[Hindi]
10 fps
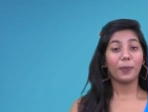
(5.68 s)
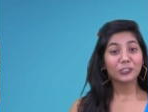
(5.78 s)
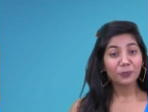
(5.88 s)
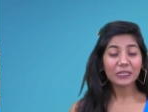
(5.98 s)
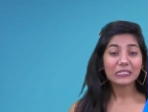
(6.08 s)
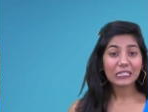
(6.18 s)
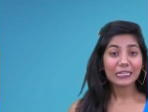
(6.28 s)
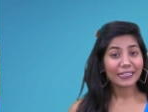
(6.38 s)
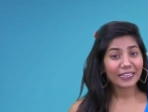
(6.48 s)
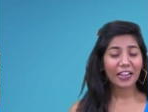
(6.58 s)
बचपन से
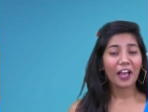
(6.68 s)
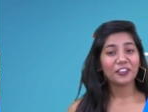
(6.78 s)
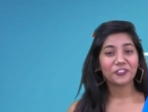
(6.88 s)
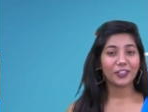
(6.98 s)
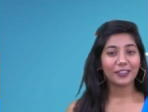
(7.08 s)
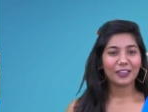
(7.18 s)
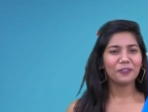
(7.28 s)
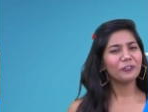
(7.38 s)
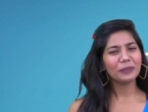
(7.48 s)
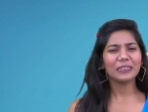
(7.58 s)
लेकर आज तक
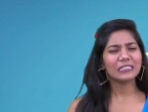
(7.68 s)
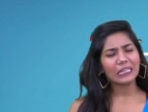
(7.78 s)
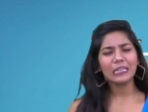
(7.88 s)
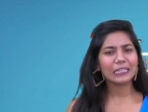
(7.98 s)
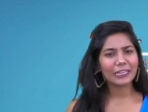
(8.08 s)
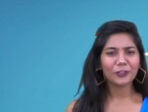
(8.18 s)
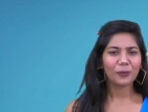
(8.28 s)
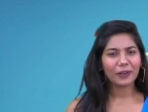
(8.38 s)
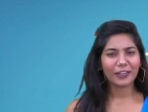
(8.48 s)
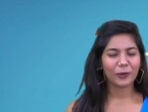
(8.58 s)
हम फिल्में देख के ही
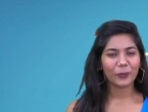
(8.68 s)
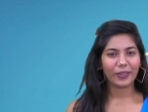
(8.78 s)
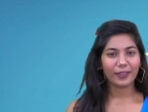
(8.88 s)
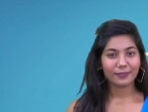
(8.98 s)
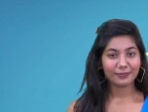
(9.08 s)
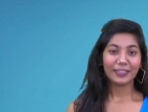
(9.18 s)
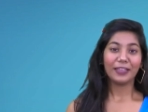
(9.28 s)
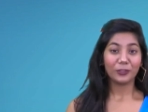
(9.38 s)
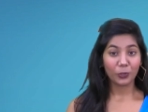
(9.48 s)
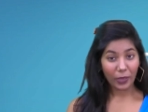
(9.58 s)
तो बड़े हुए
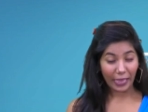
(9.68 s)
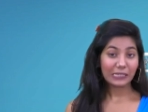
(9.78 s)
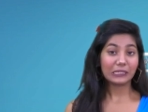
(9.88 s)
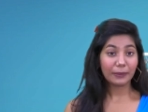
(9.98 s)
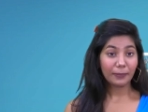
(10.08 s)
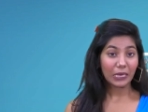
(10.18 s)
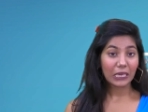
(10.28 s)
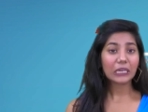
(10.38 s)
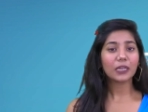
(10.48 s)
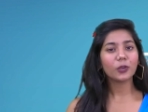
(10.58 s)
हैं तो ऐसे
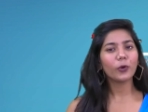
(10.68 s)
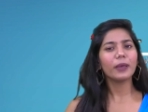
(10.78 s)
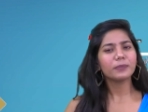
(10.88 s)
में अगर कोई